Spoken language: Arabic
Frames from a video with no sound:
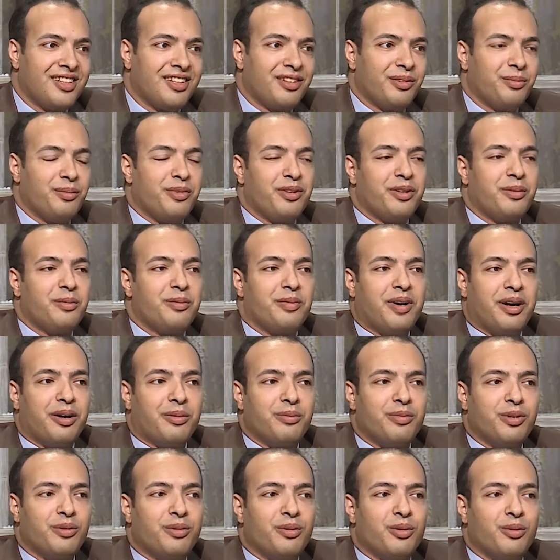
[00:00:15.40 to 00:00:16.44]
ربنا من
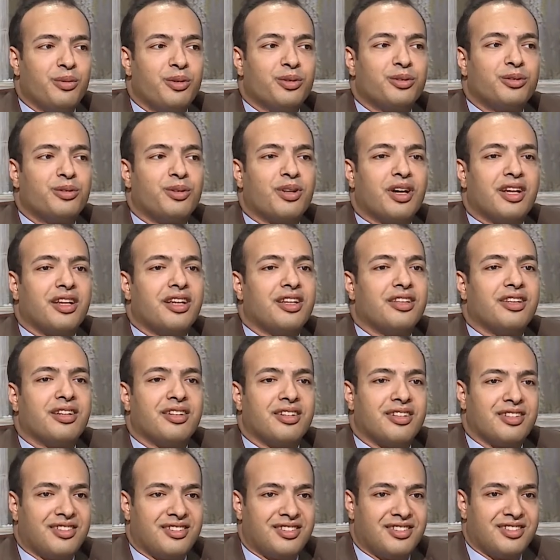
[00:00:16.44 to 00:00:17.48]
محبته إنه بيستر علينا
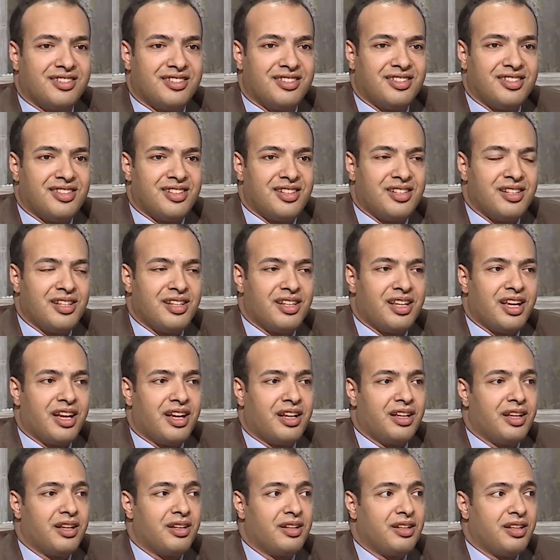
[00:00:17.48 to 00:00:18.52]

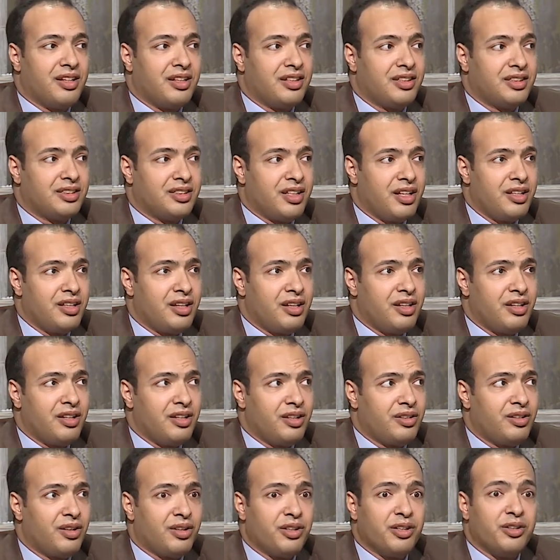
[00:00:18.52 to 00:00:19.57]
يعني الإنسان اللي
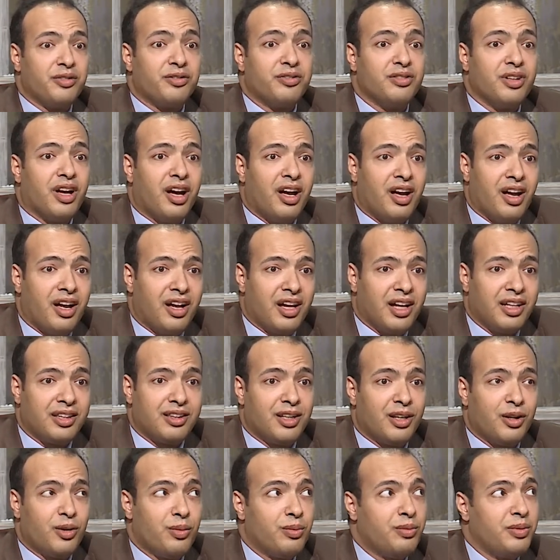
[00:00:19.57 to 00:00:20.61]
يقدر يفضح
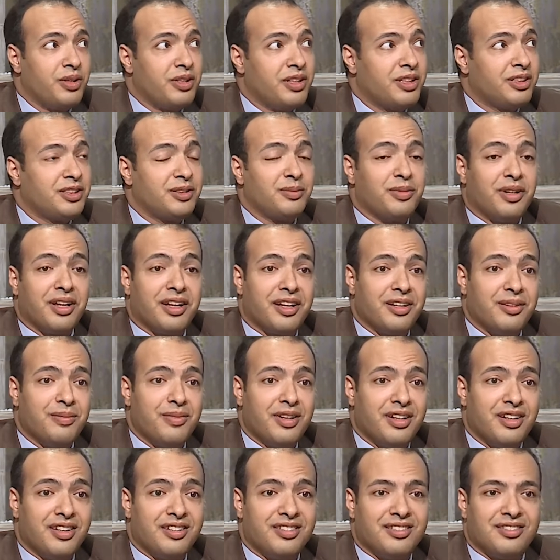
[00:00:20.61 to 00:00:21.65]
حتى لو باسم
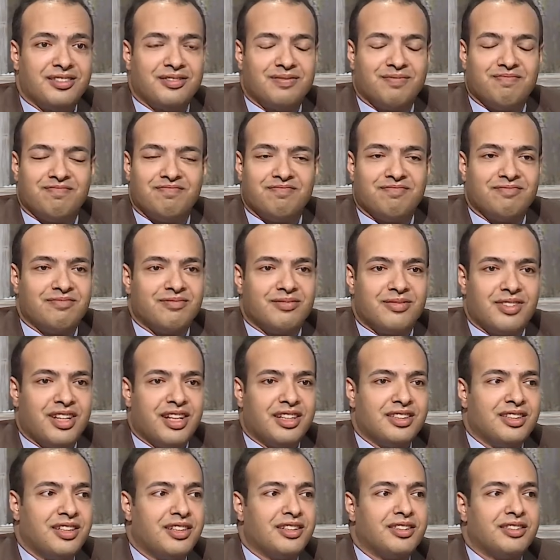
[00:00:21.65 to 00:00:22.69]
الخدمة
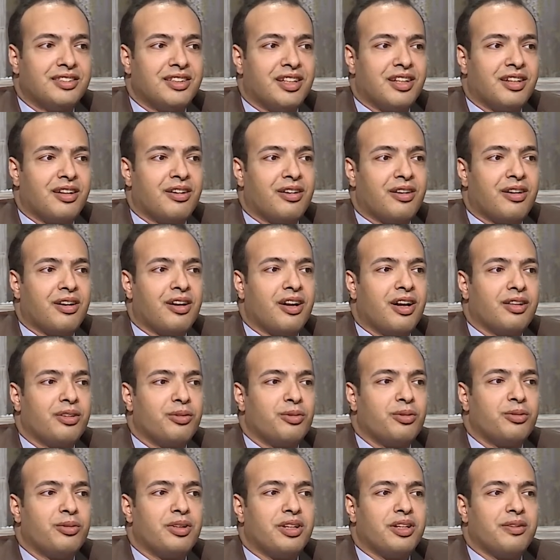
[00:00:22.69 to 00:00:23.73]
هذا الإنسان خرج عن
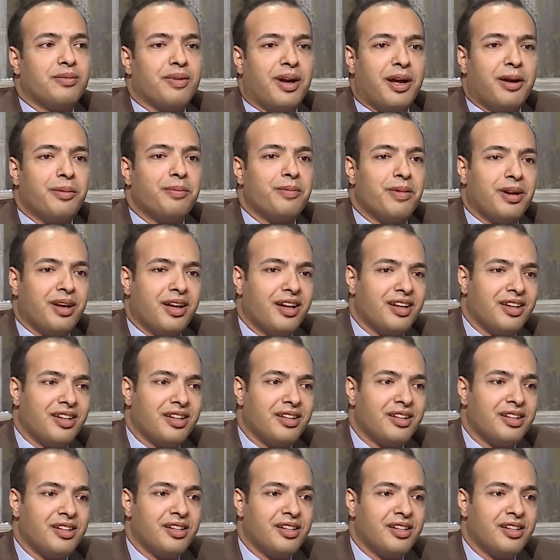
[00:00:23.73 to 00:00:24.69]
رول المحبة الحقيقية